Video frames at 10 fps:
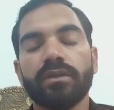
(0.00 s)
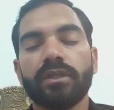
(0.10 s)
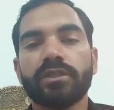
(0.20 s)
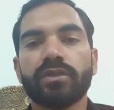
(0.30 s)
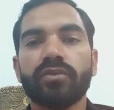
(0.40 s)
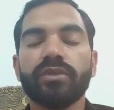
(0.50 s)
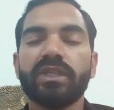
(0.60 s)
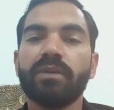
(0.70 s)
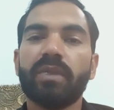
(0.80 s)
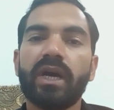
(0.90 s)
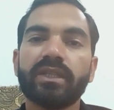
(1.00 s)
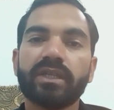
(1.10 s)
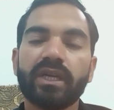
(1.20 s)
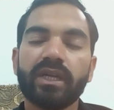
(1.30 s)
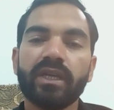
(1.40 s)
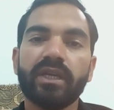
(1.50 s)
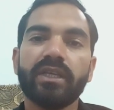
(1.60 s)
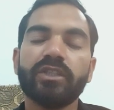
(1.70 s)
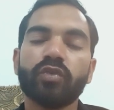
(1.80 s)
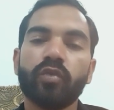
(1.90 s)
दर्शकों यदि बात करें
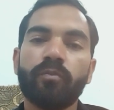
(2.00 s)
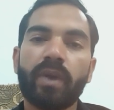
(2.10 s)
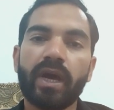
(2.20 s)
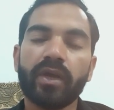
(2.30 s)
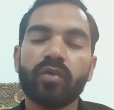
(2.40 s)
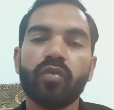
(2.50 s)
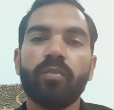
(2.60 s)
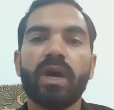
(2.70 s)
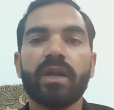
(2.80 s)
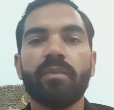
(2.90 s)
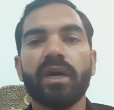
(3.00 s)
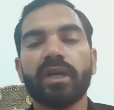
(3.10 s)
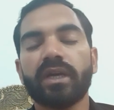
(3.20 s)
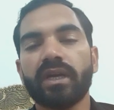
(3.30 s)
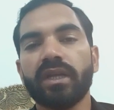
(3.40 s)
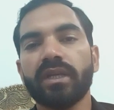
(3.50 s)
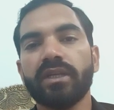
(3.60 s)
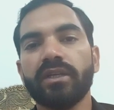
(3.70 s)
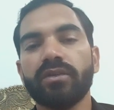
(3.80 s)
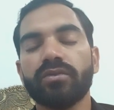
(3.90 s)
इस उपाय को बार बार करने
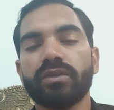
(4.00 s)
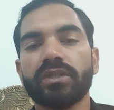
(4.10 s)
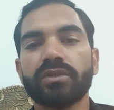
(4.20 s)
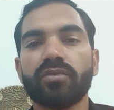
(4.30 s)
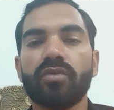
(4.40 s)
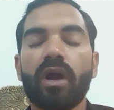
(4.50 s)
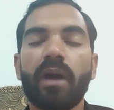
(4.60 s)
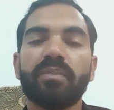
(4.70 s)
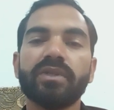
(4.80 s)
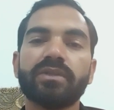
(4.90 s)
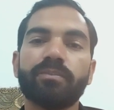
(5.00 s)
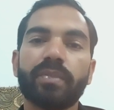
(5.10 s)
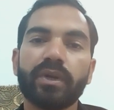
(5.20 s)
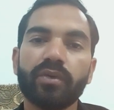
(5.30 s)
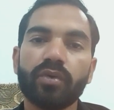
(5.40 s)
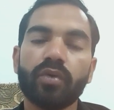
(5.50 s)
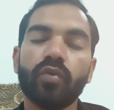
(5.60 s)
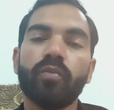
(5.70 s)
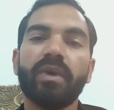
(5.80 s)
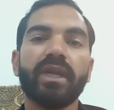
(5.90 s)
की तो दर्शकों आप इस प्रयोग
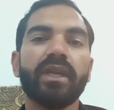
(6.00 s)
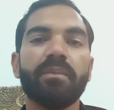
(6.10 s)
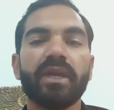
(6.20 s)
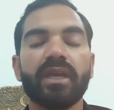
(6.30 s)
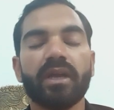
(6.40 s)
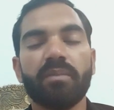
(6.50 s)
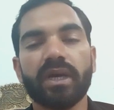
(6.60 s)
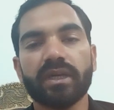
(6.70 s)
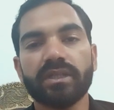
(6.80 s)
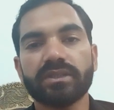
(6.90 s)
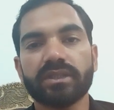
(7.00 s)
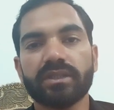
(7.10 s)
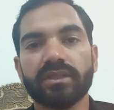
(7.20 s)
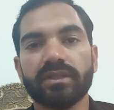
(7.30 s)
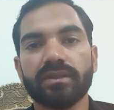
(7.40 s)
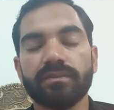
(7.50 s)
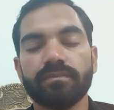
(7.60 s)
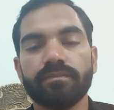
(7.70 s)
को महीने में एक बार कर सकते हैं